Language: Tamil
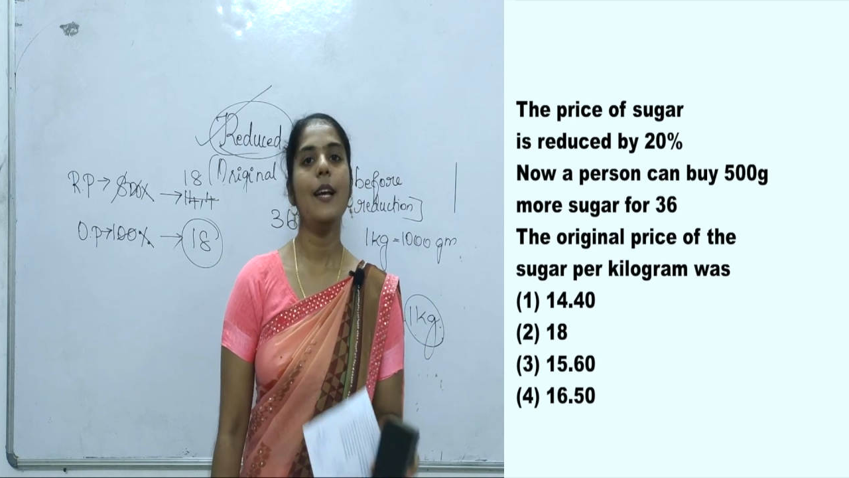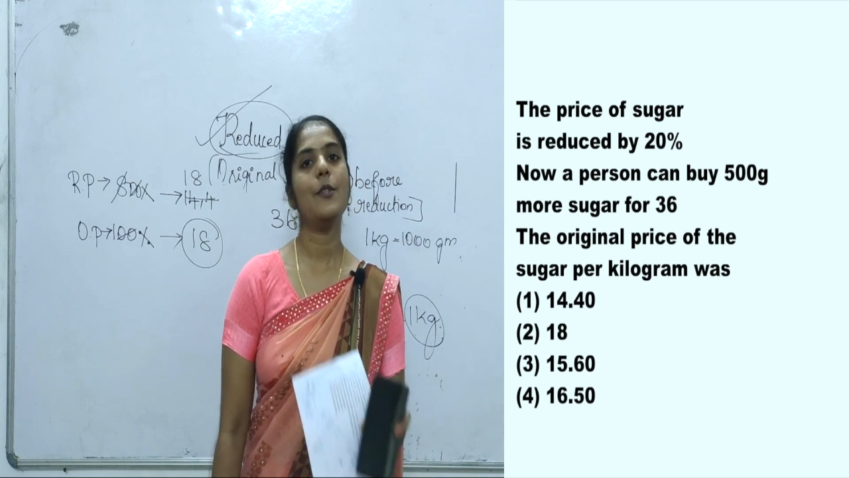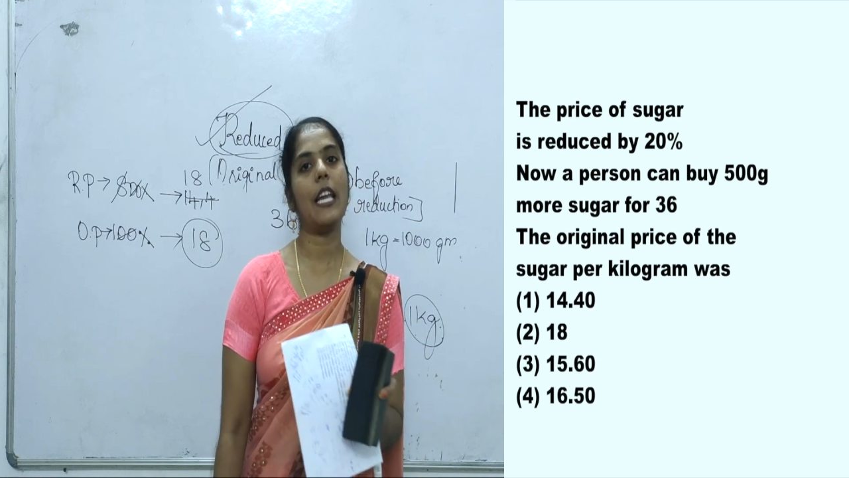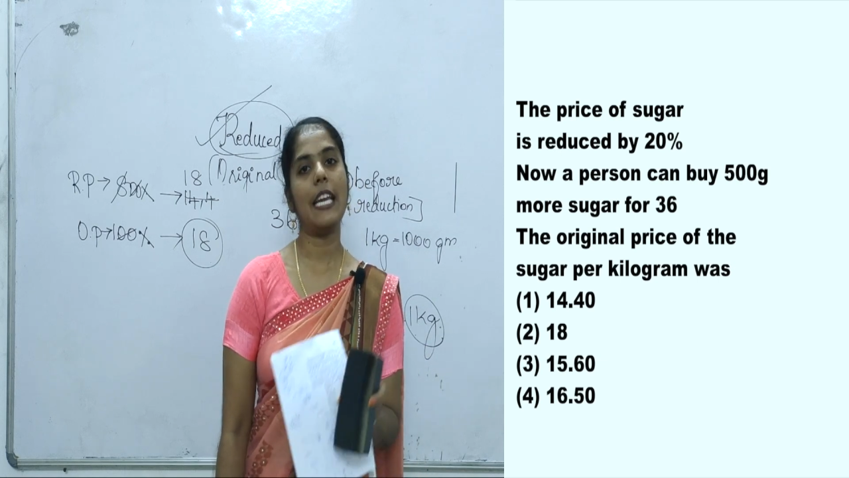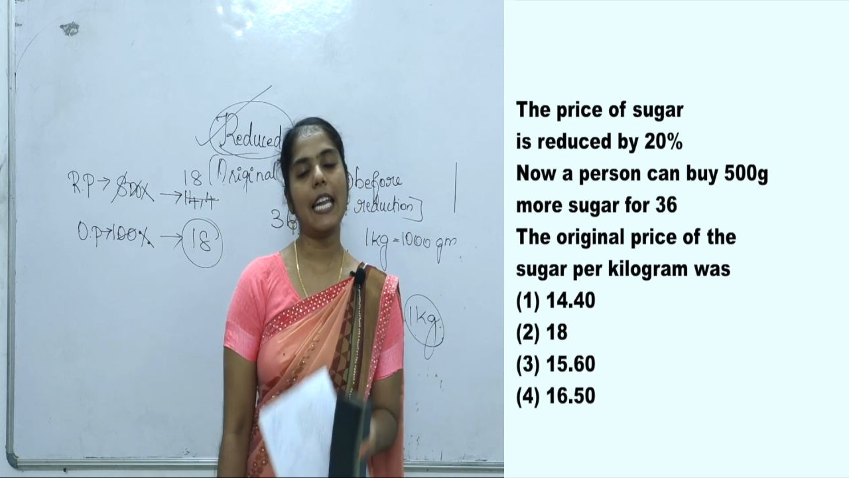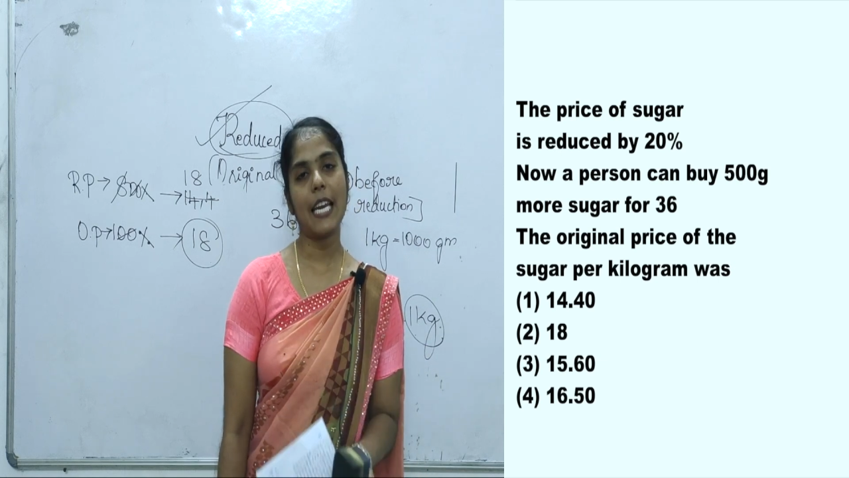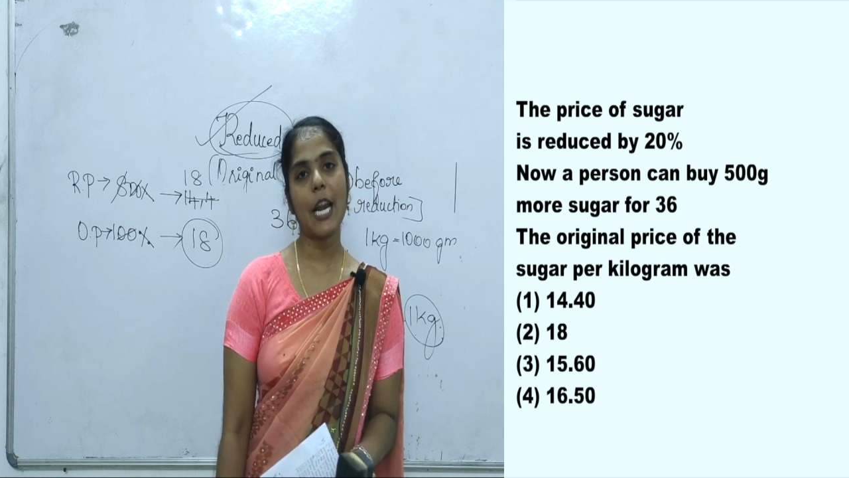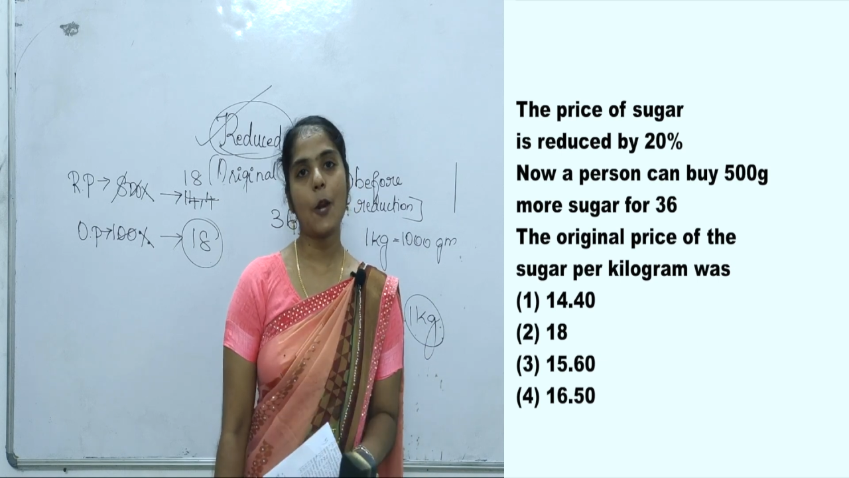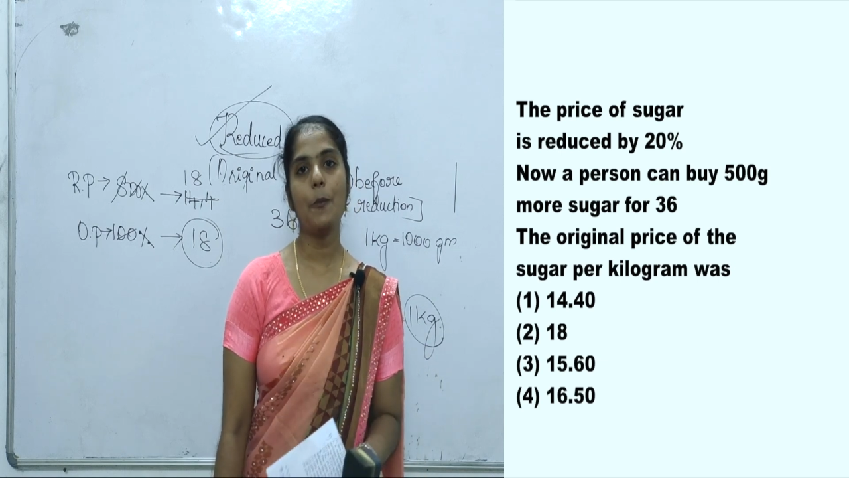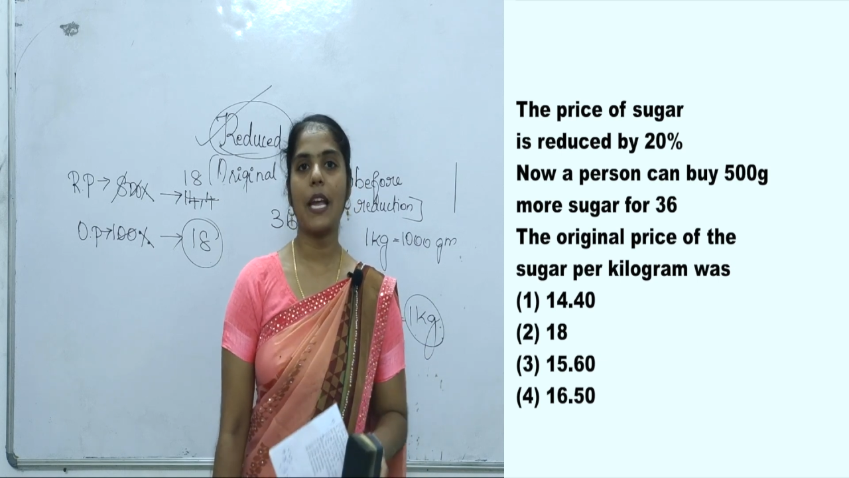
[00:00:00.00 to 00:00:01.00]
ஸோ எங்கிட்ட
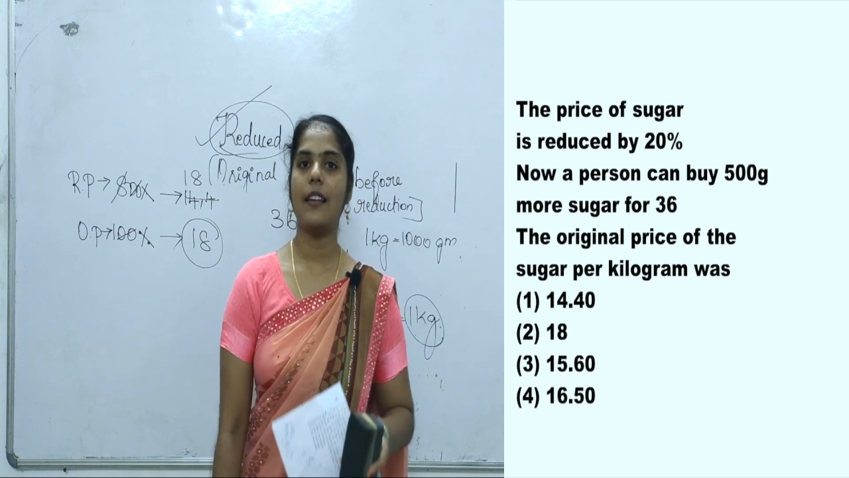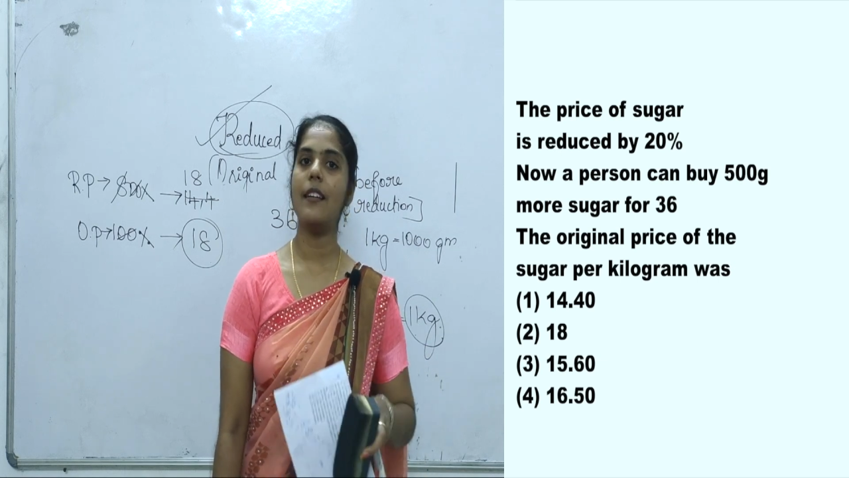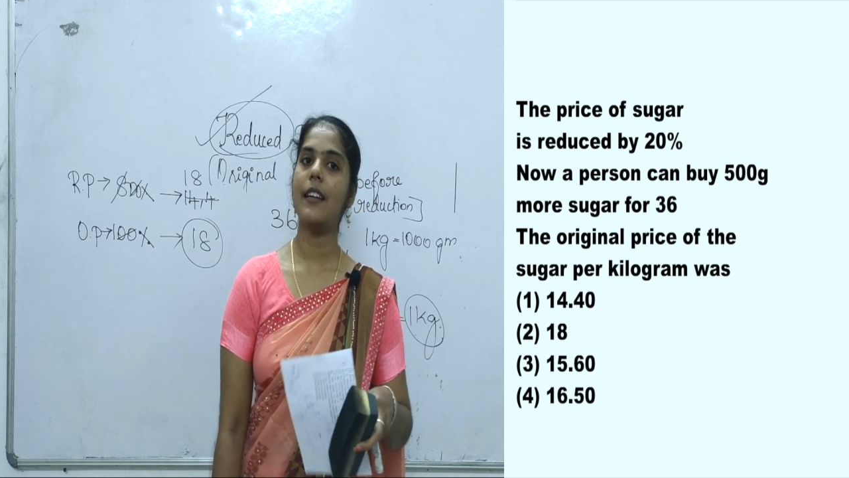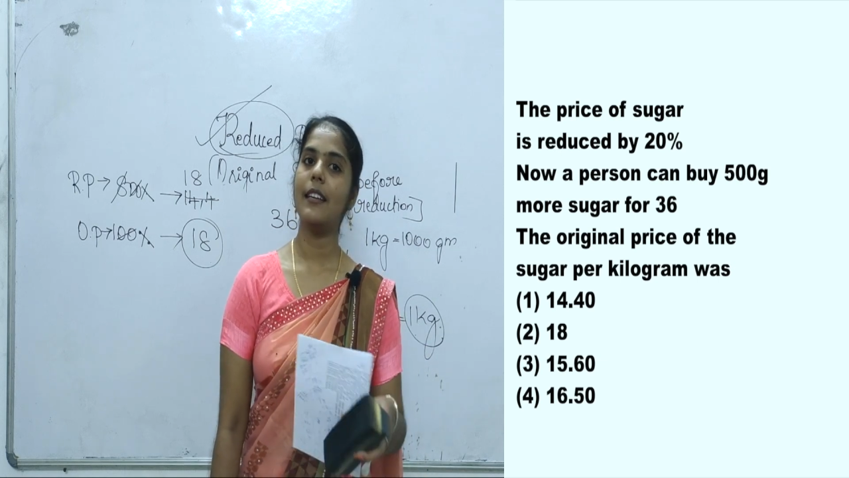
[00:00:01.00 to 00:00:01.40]
என்னன்னாலும் கேளுங்க